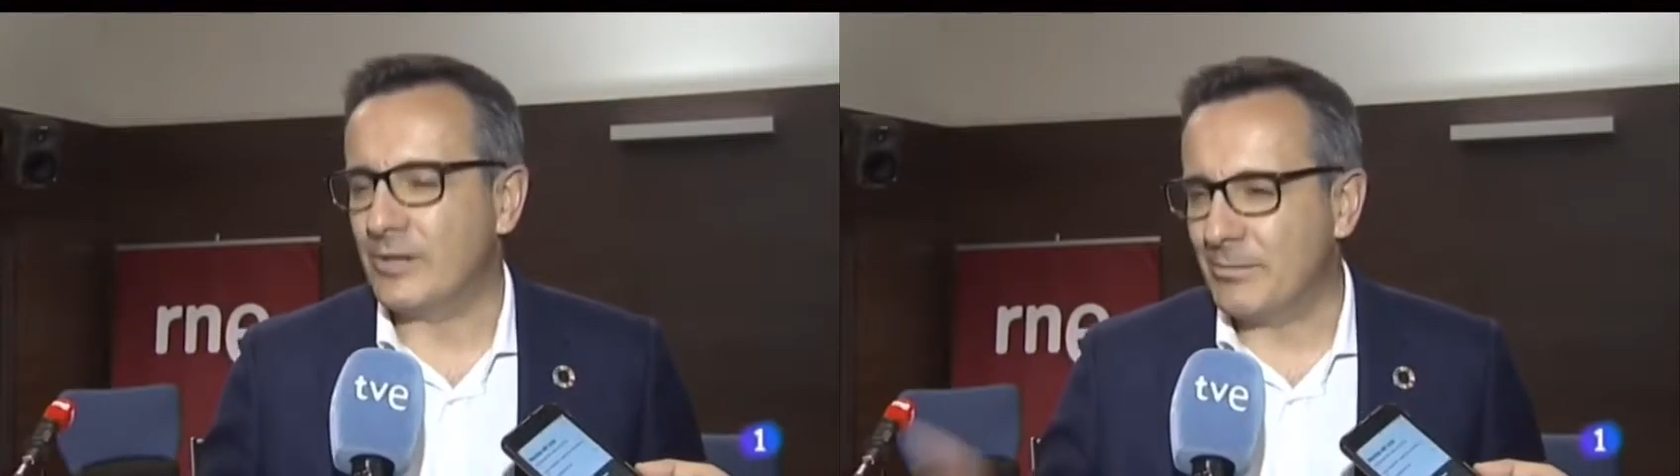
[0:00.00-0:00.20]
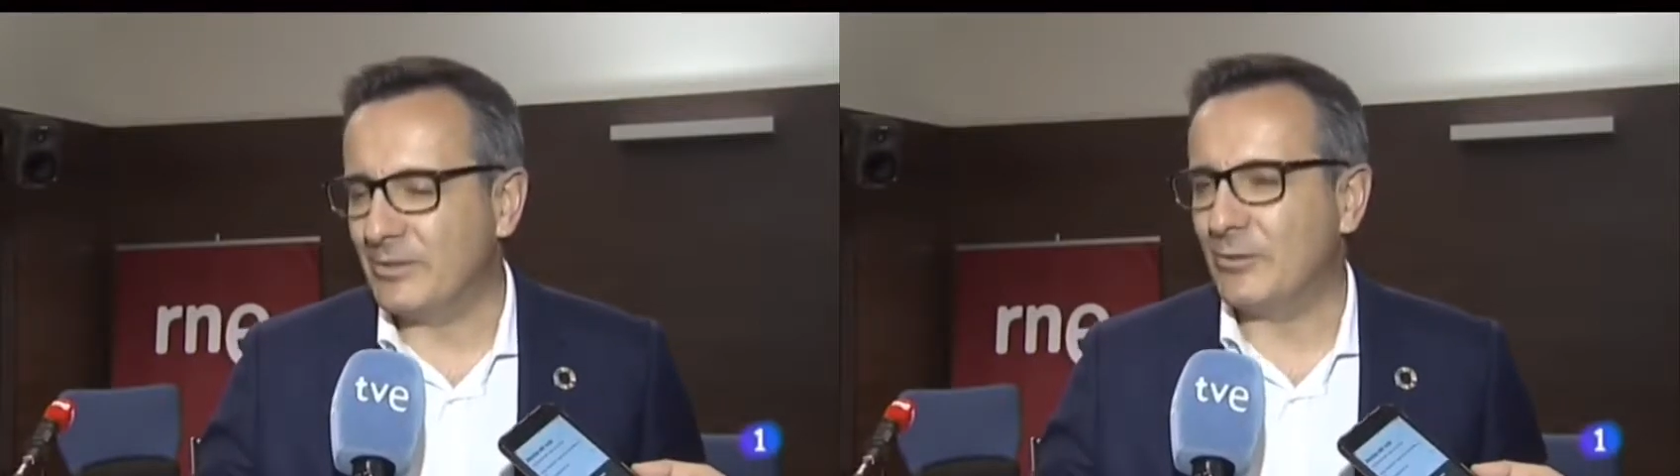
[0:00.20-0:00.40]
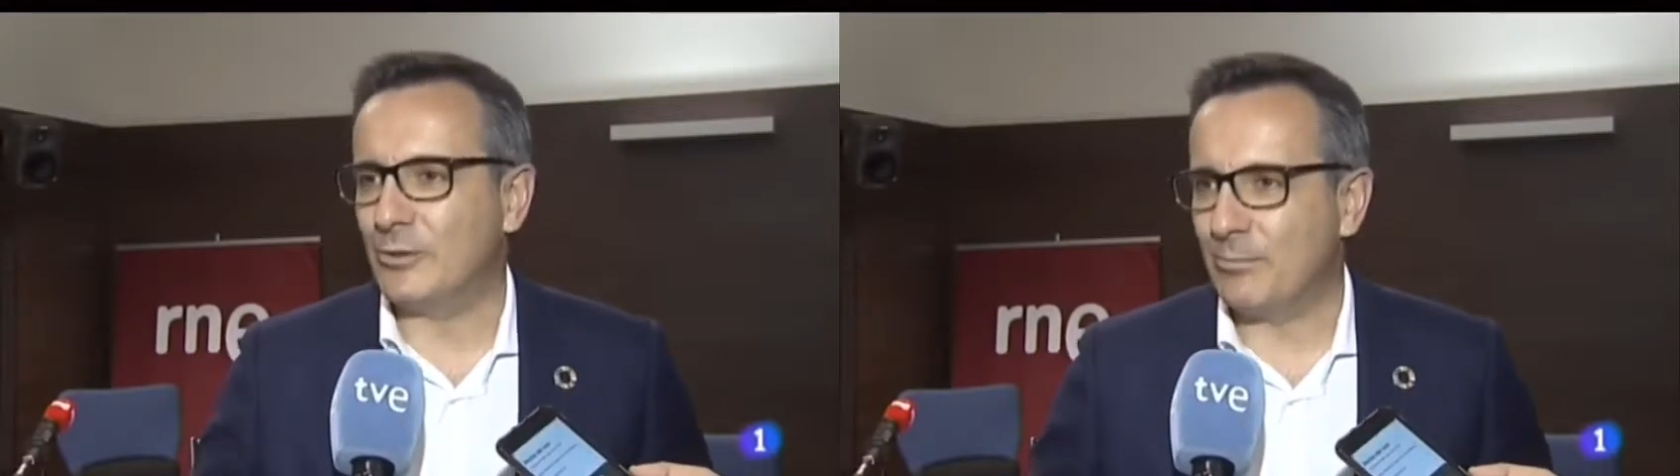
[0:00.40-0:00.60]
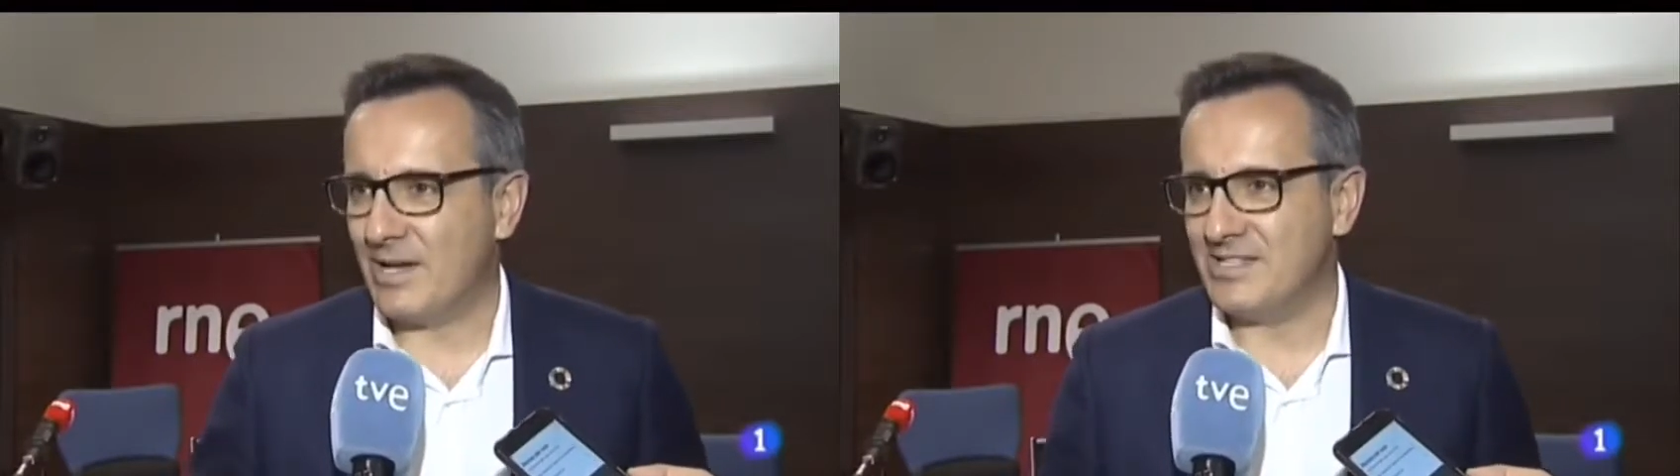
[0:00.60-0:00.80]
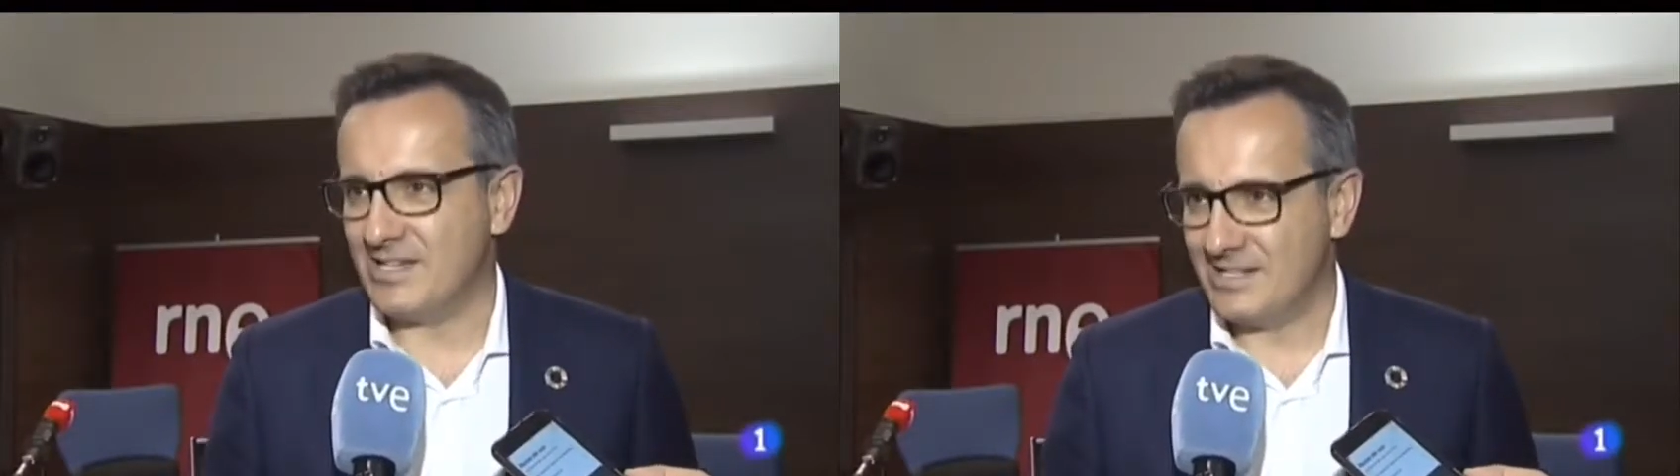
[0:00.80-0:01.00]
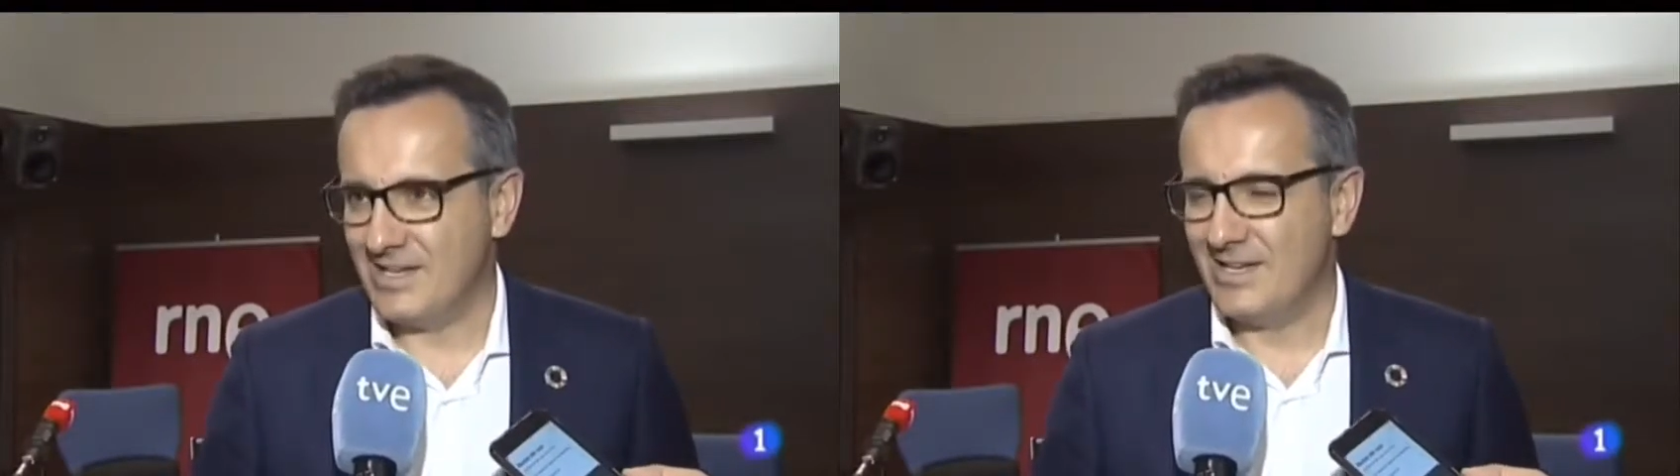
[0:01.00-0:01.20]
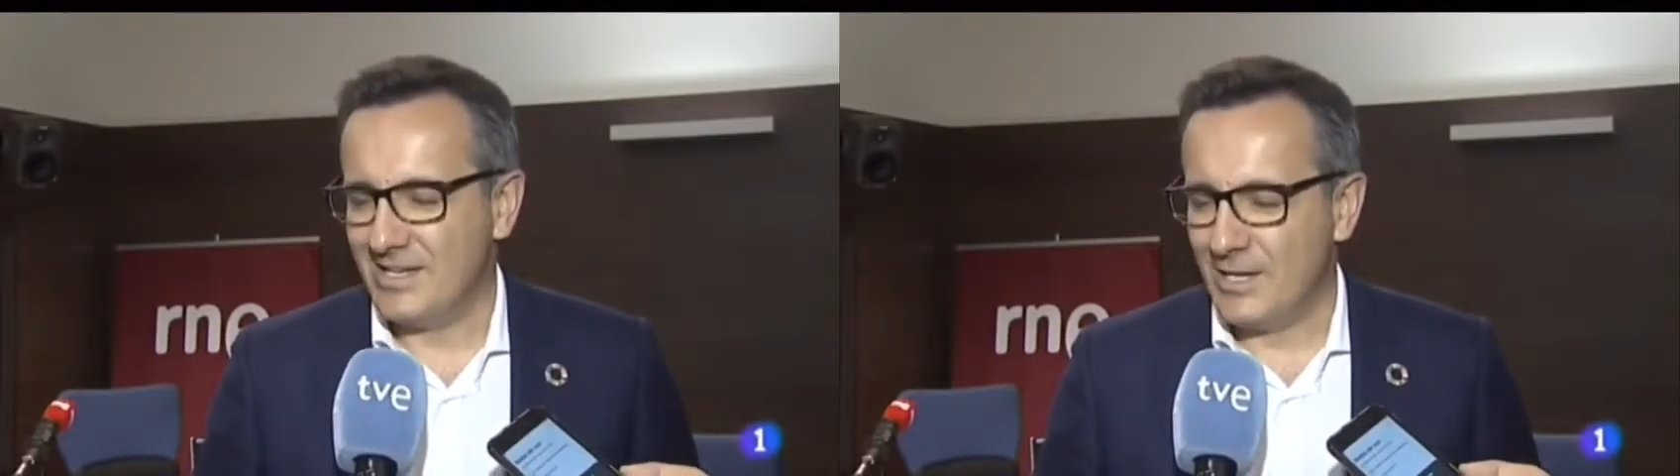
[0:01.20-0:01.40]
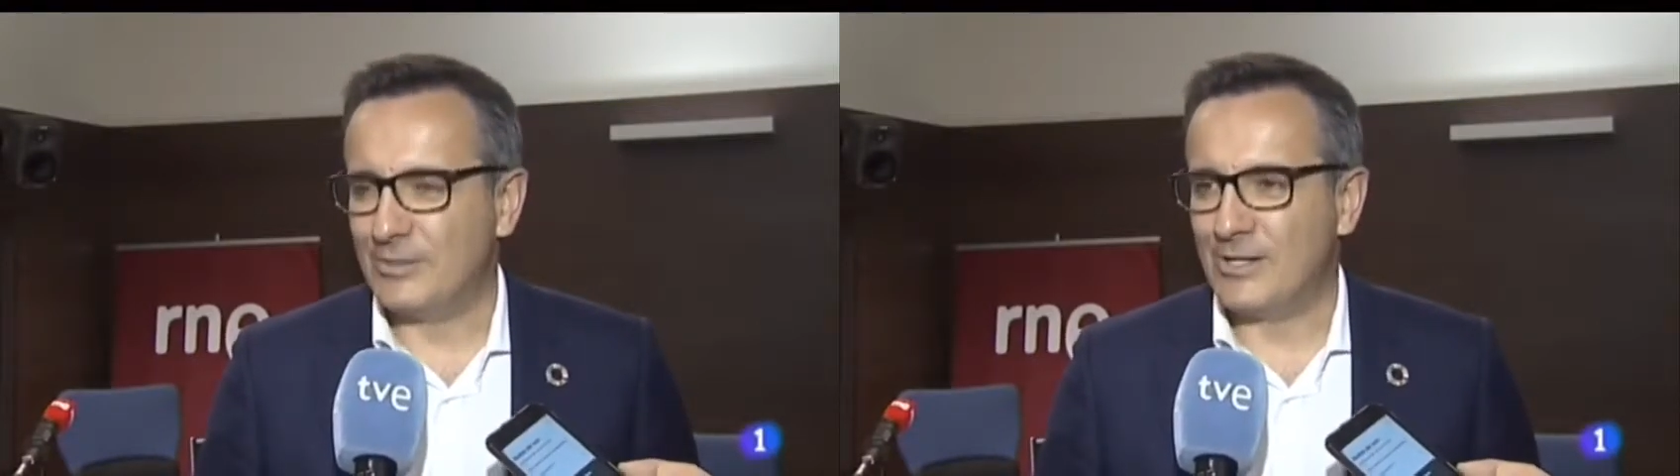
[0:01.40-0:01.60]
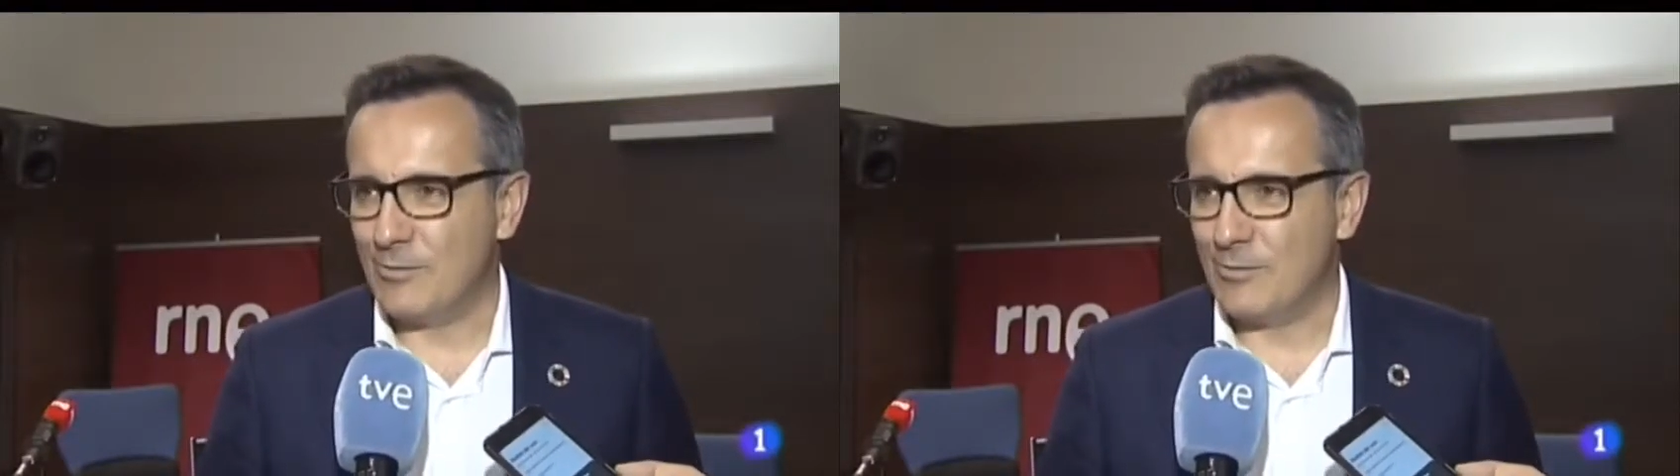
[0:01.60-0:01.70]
con respecto a otros países y otras